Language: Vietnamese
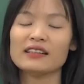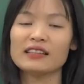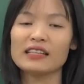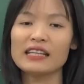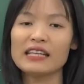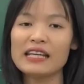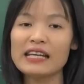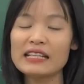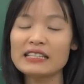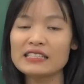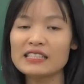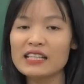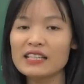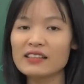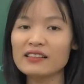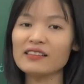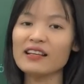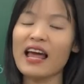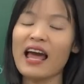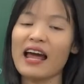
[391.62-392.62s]
thì
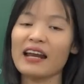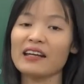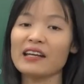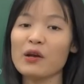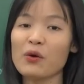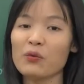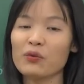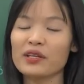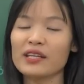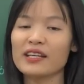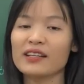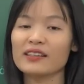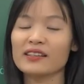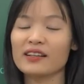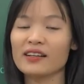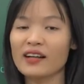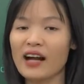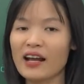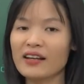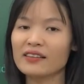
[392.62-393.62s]
chính là điều kiện
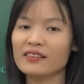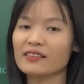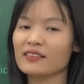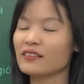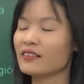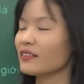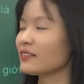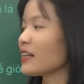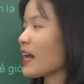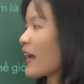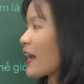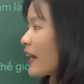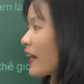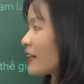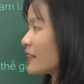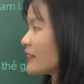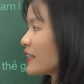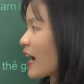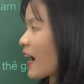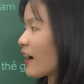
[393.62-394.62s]
cần
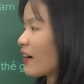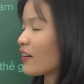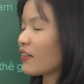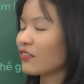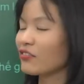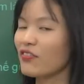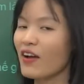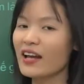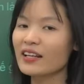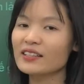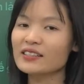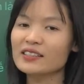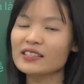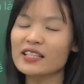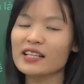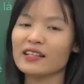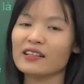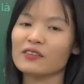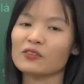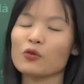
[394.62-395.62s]
để gì ạ phát
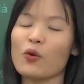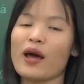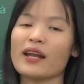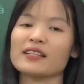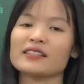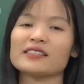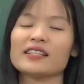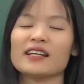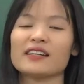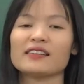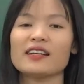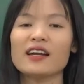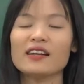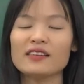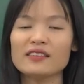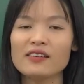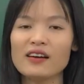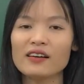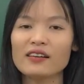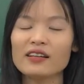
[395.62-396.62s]
triển toàn diện
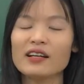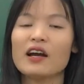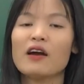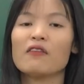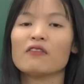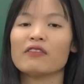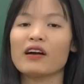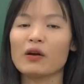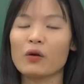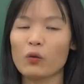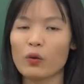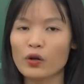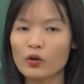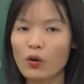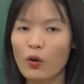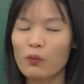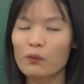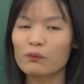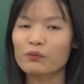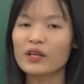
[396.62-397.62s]
đất nước và cuối
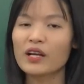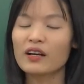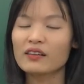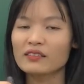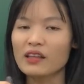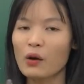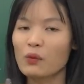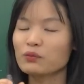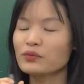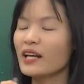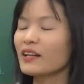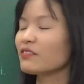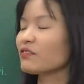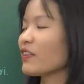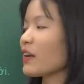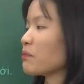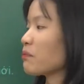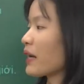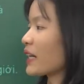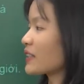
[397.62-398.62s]
cùng thống nhất
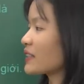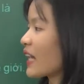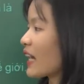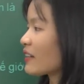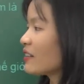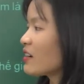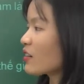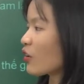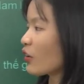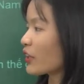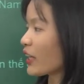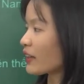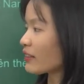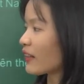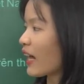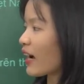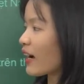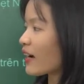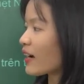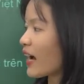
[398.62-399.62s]
về mặt nhà nước nó sẽ
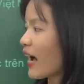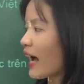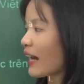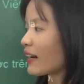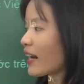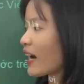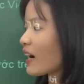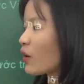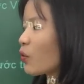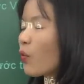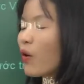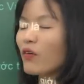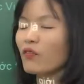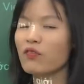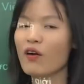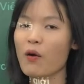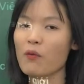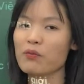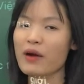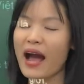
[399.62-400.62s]
tăng khả năng quốc
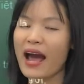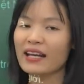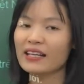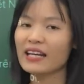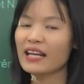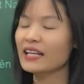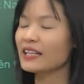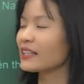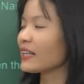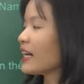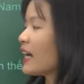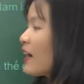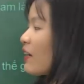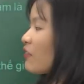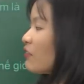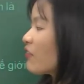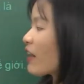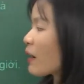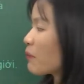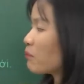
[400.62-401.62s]
phòng an ninh
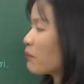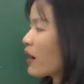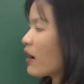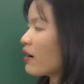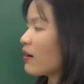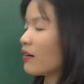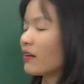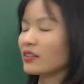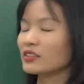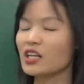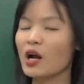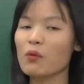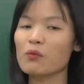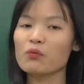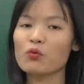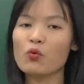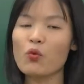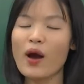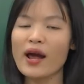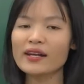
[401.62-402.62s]
và mở rộng
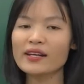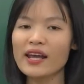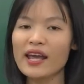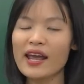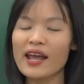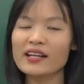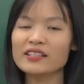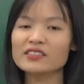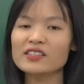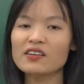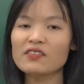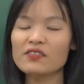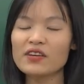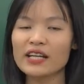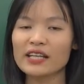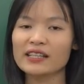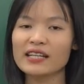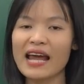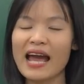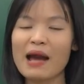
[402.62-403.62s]
quan hệ giữa
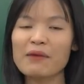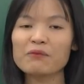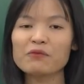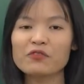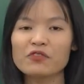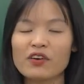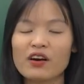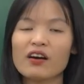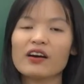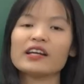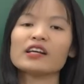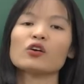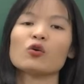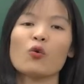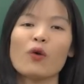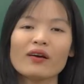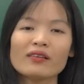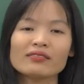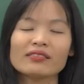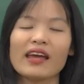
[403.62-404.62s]
Việt Nam với
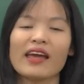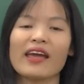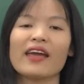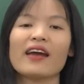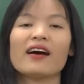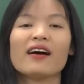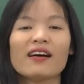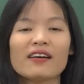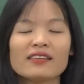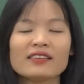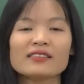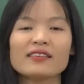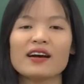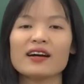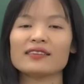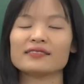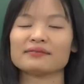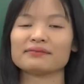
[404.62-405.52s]
quốc tế hơn nữa.